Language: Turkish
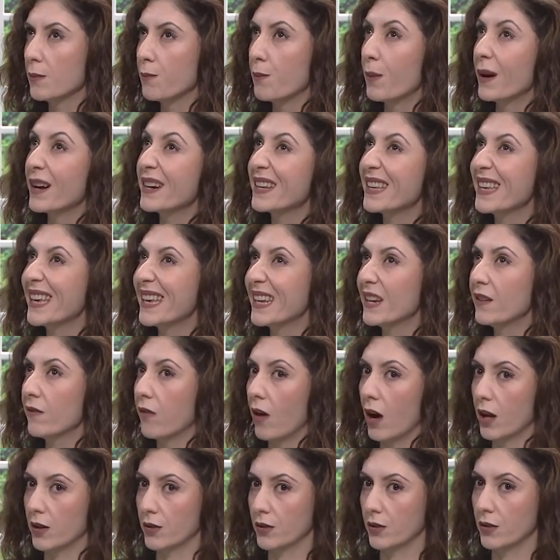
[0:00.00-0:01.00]
bariyeri
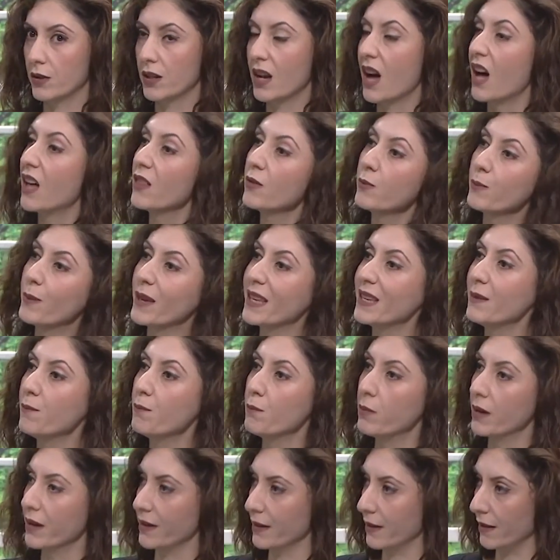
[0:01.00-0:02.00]
var. Kan
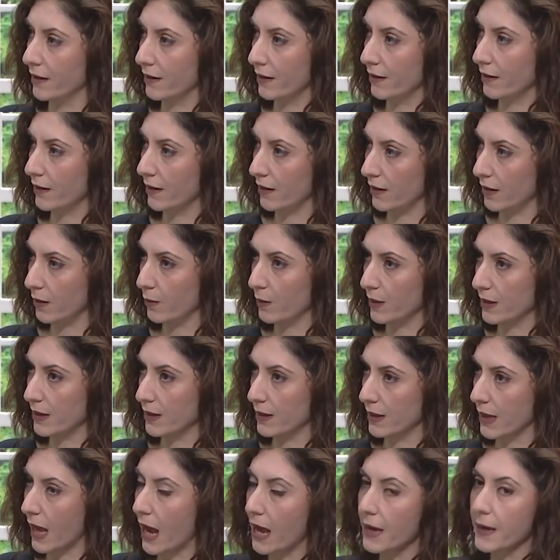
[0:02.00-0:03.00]
beyin bariyeri
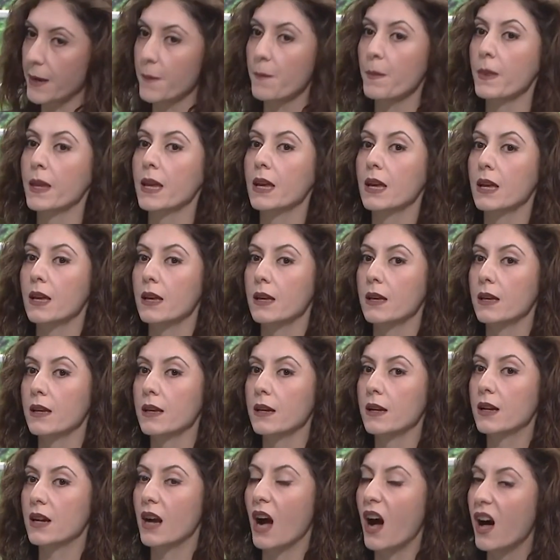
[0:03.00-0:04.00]
dediğimiz. Yani
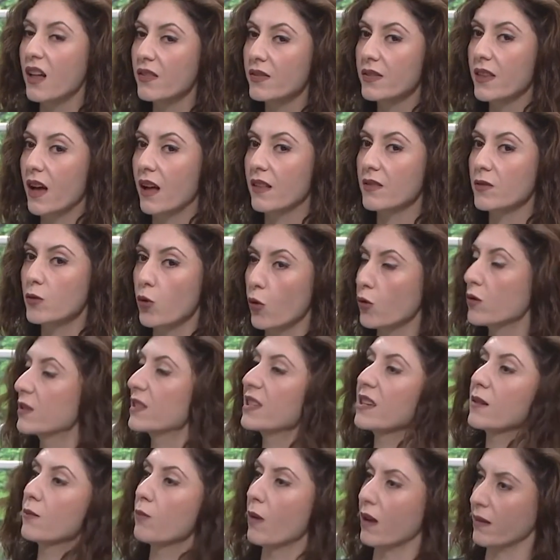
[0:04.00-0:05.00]
e, kandan
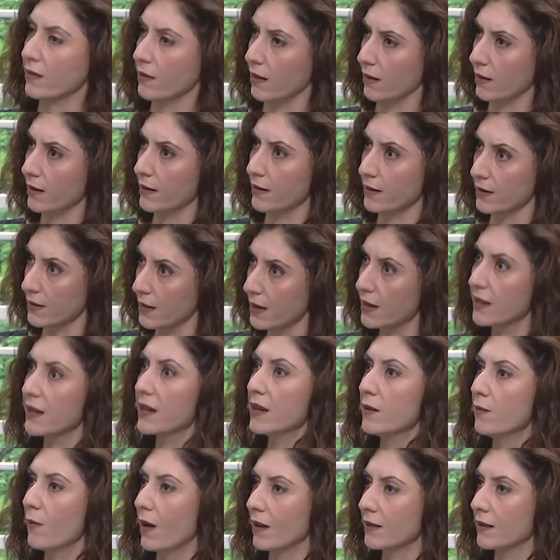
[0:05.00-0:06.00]
toksik maddelerin,
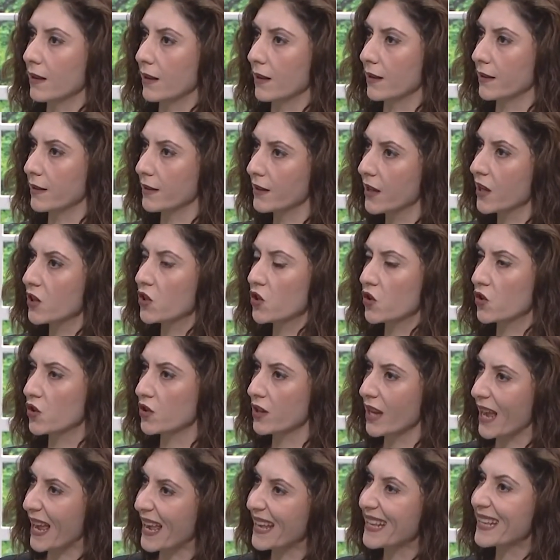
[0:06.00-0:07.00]
zehirli maddelerin
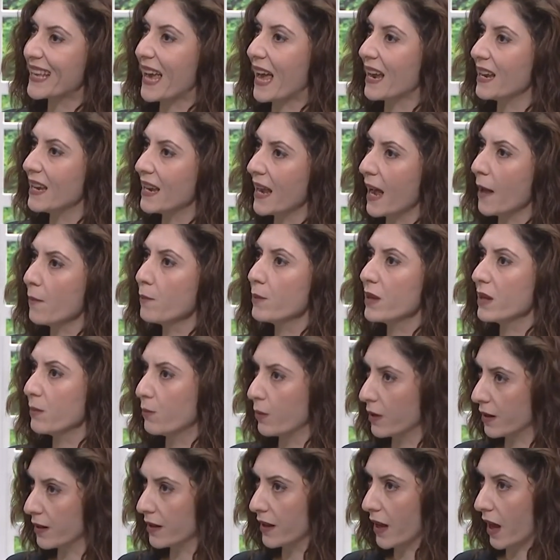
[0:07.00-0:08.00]
geçişini engelleyen bir
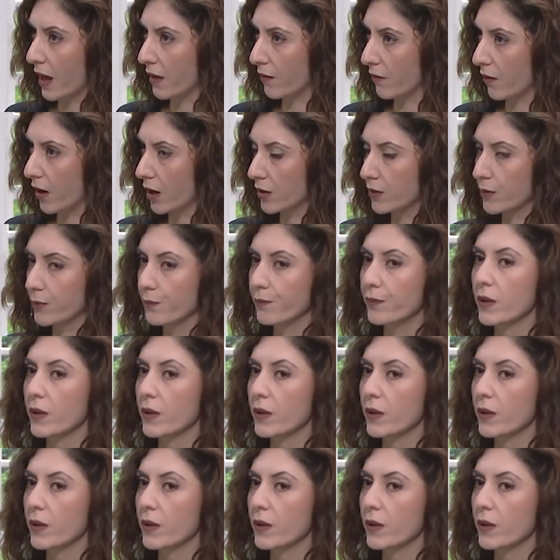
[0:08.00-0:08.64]
bariyer var.